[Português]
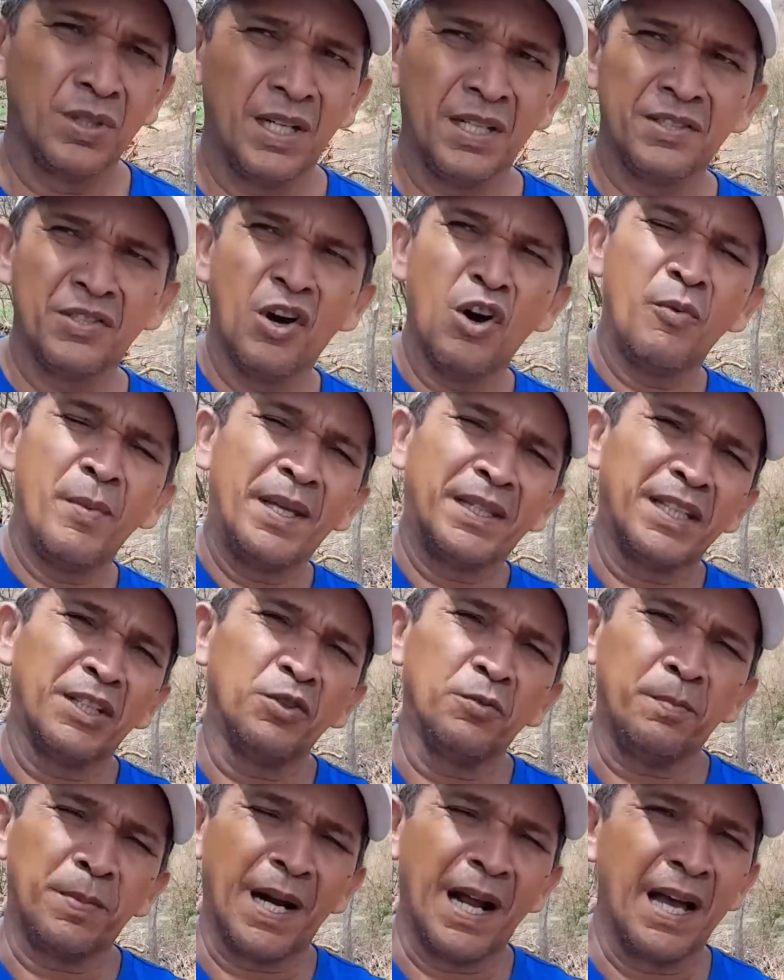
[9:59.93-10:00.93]
Aí eles vão
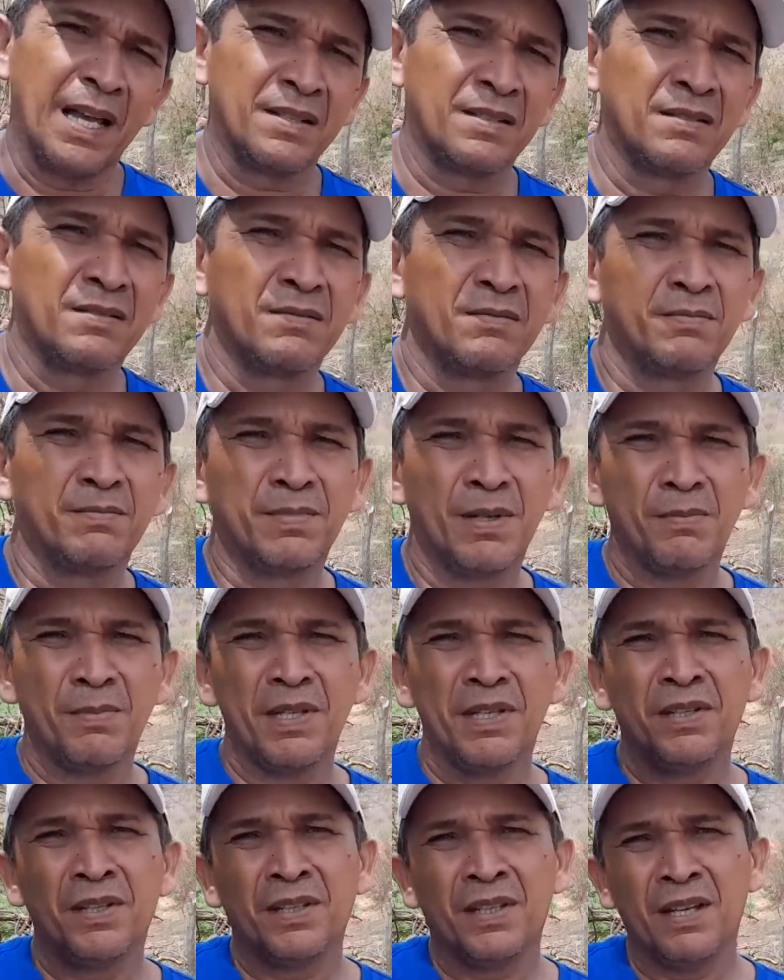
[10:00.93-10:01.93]
aumentando o prazo para
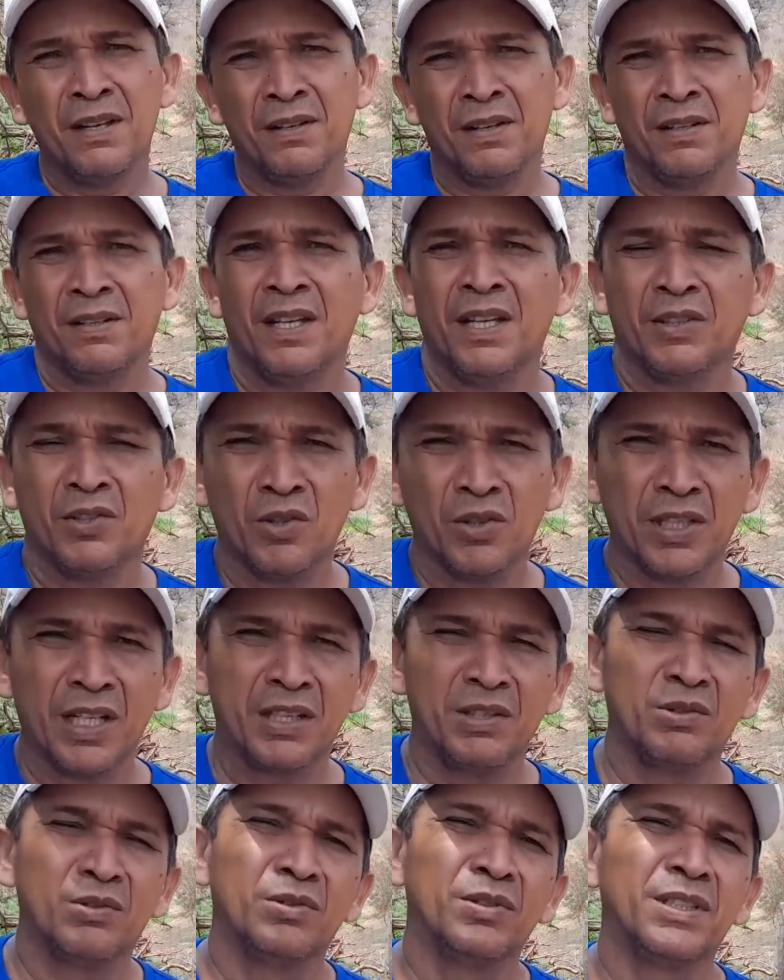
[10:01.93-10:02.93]
me re
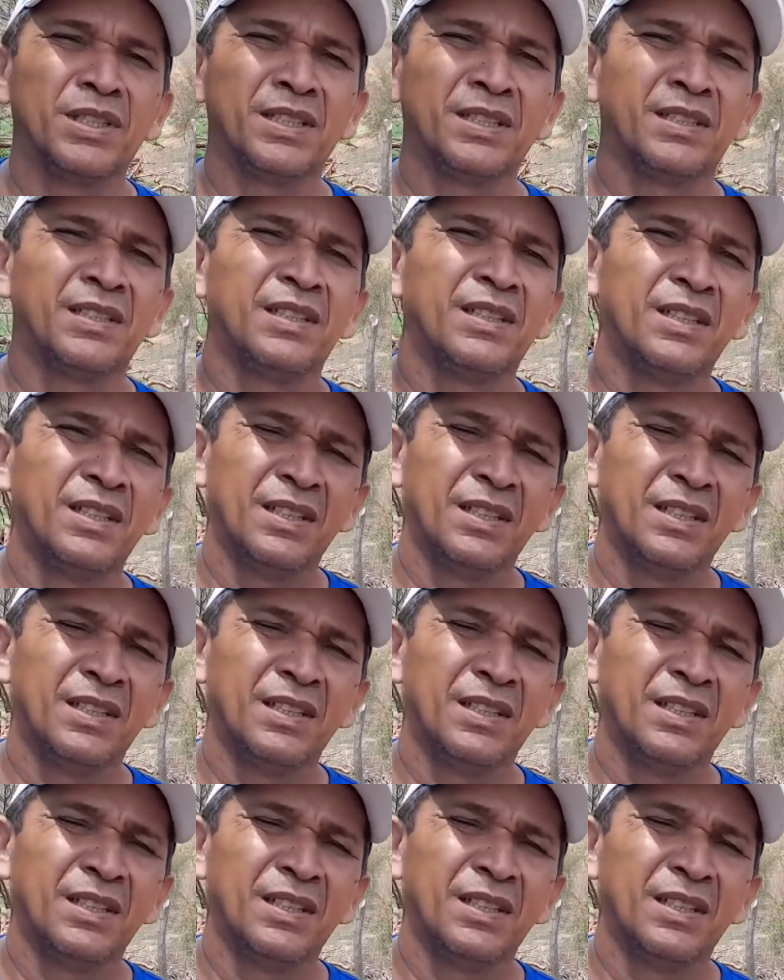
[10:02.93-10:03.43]
retornar de novo, né?